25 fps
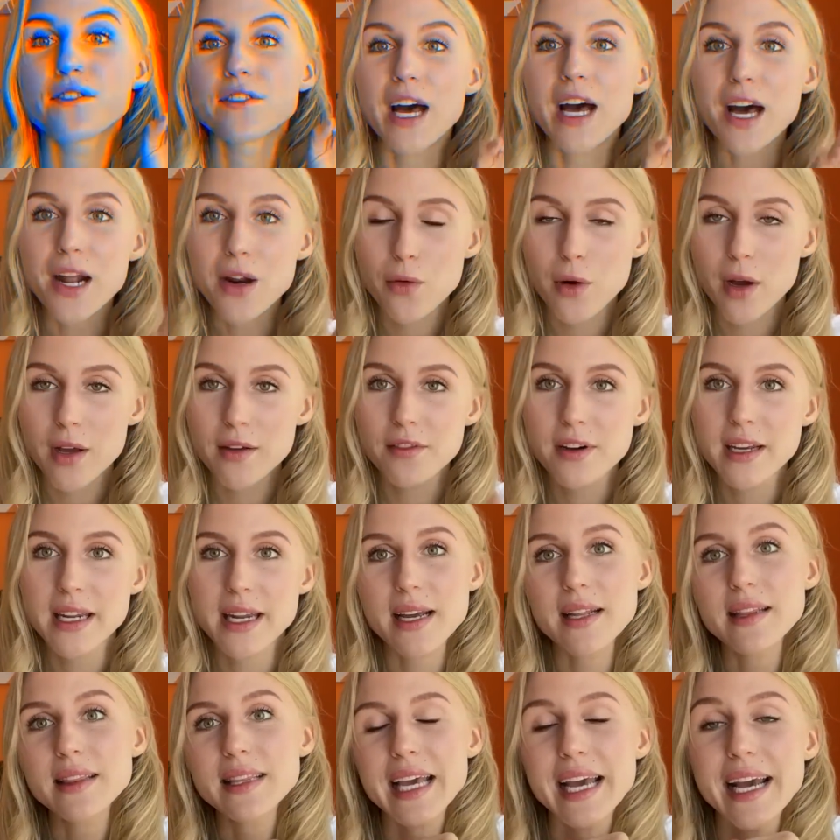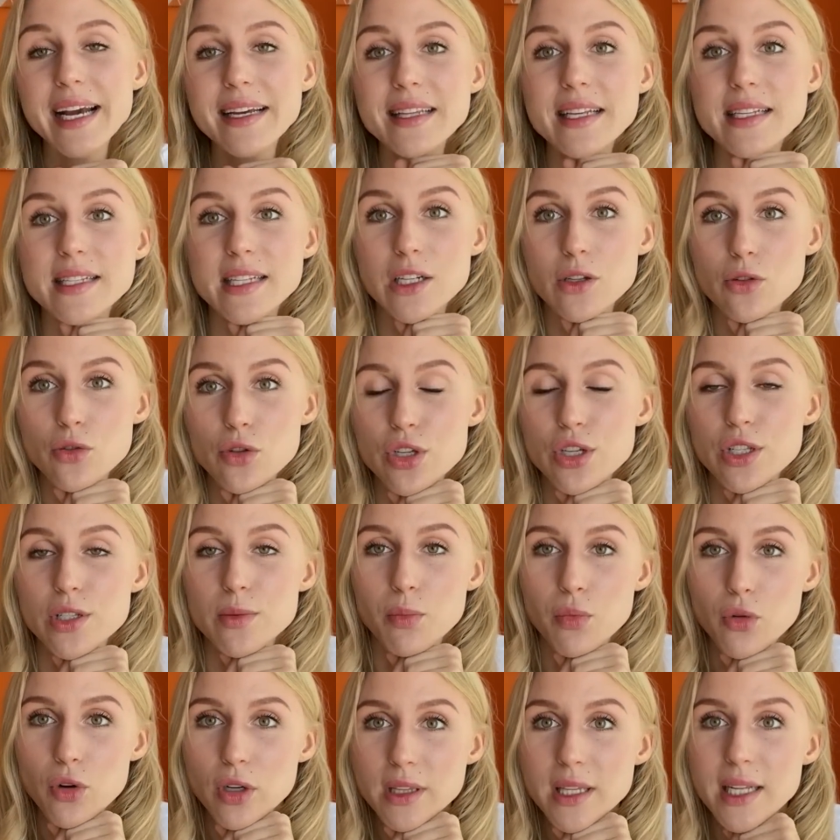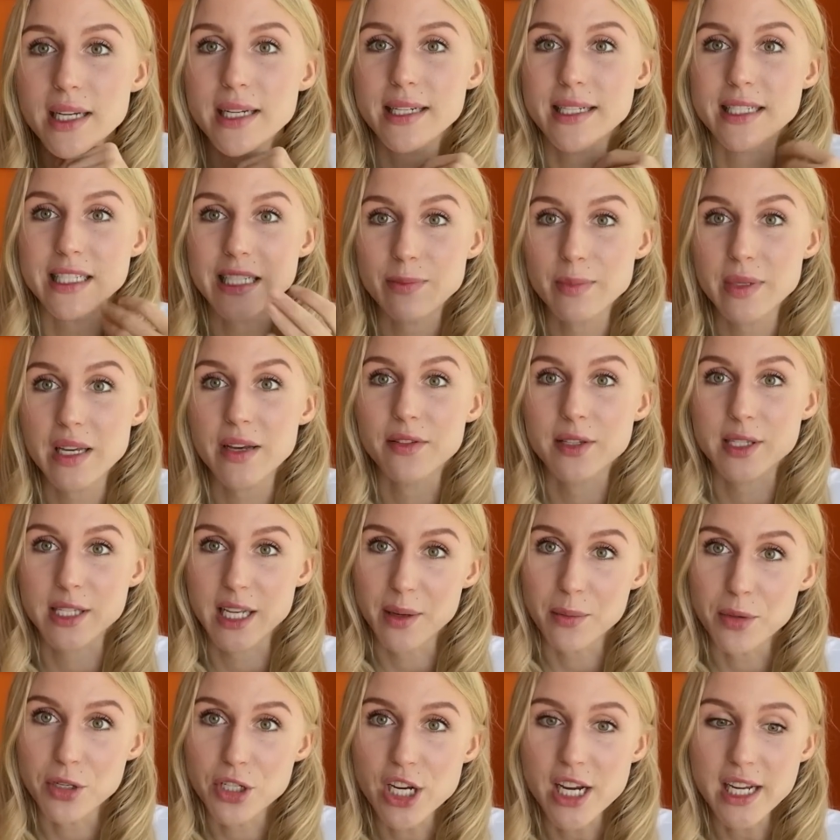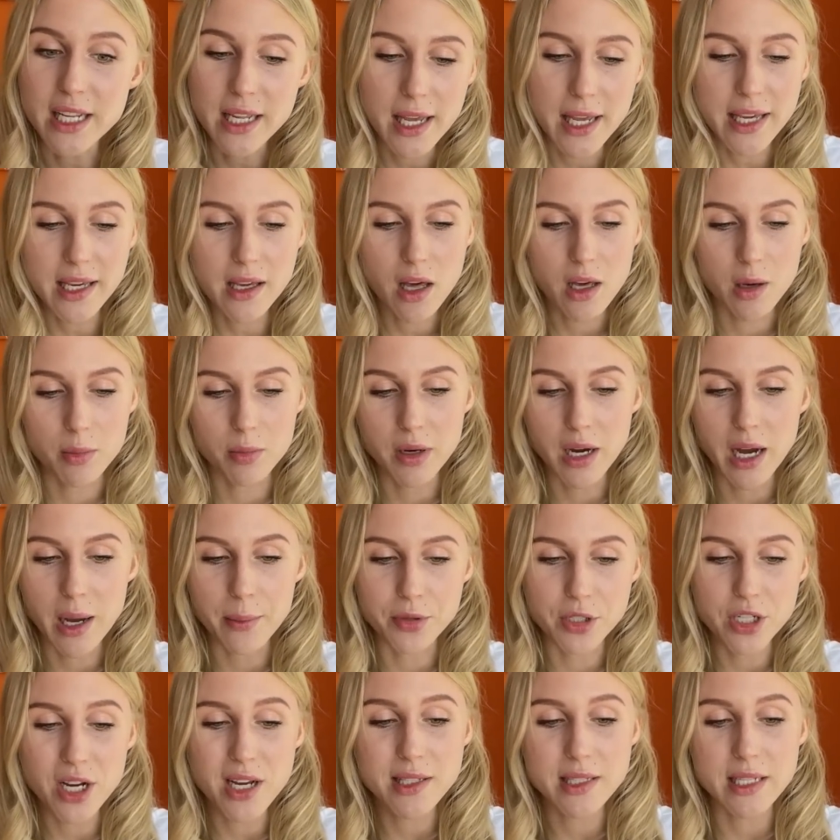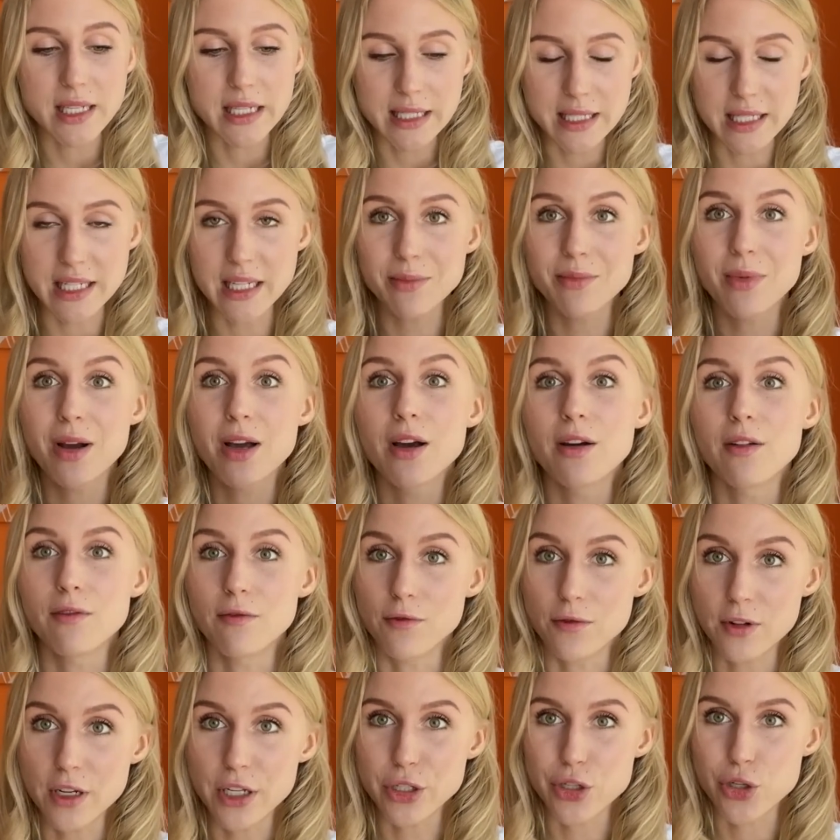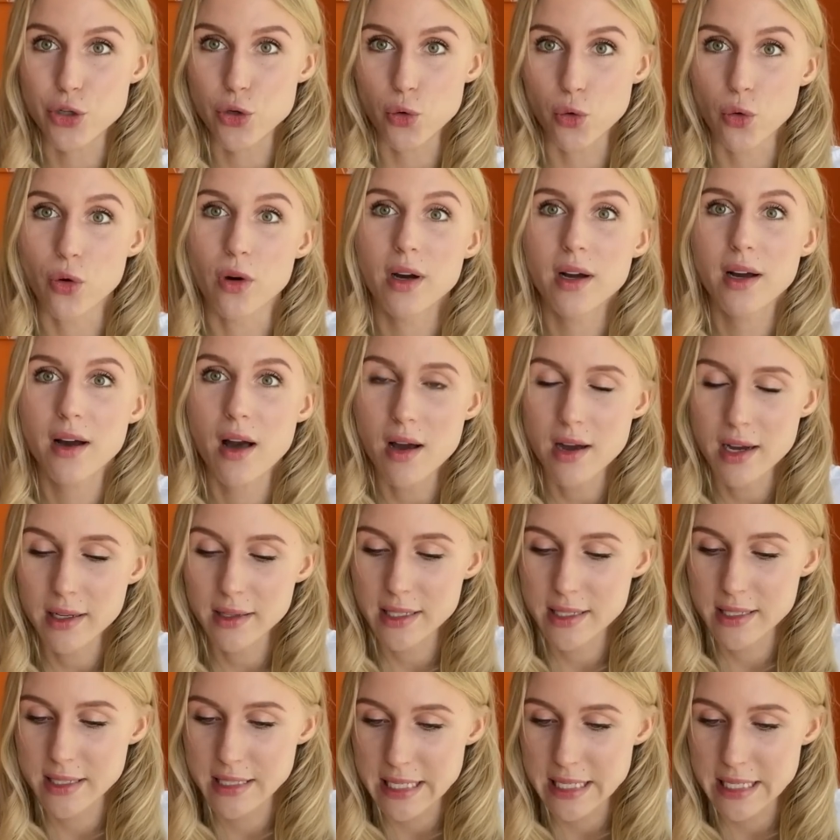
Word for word: Второй вариант — это загрузить бота к себе в сообщение и как бы общаться с ним в личку. Как это